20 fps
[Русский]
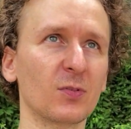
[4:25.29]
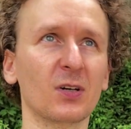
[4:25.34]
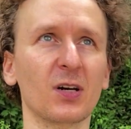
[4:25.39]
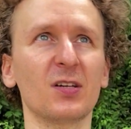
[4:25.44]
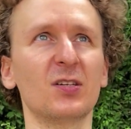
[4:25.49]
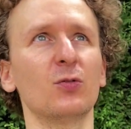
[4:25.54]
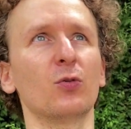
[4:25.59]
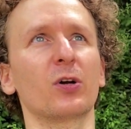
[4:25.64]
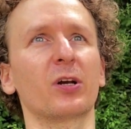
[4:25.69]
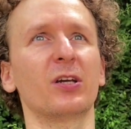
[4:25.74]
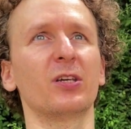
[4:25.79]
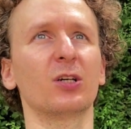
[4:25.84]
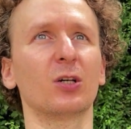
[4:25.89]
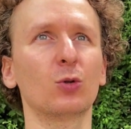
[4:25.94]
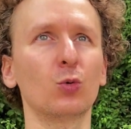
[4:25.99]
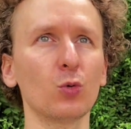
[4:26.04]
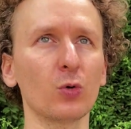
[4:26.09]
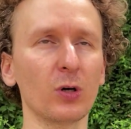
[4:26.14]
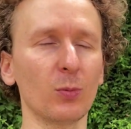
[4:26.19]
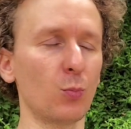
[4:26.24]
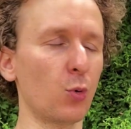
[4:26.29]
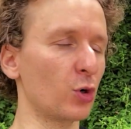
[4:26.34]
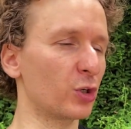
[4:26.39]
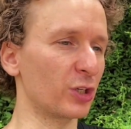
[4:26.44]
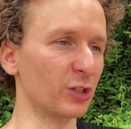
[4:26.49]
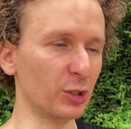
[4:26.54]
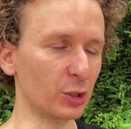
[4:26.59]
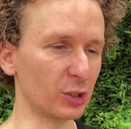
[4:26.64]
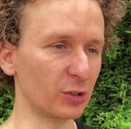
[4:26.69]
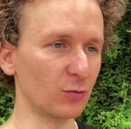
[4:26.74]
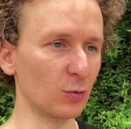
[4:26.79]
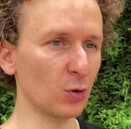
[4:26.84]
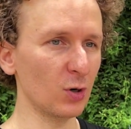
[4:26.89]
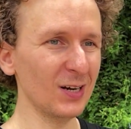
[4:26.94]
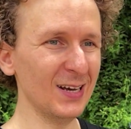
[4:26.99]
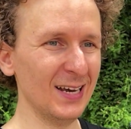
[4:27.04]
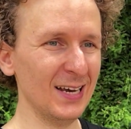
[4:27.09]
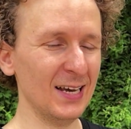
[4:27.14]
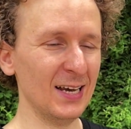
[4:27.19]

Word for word: красивую архитектуру и больше ничего,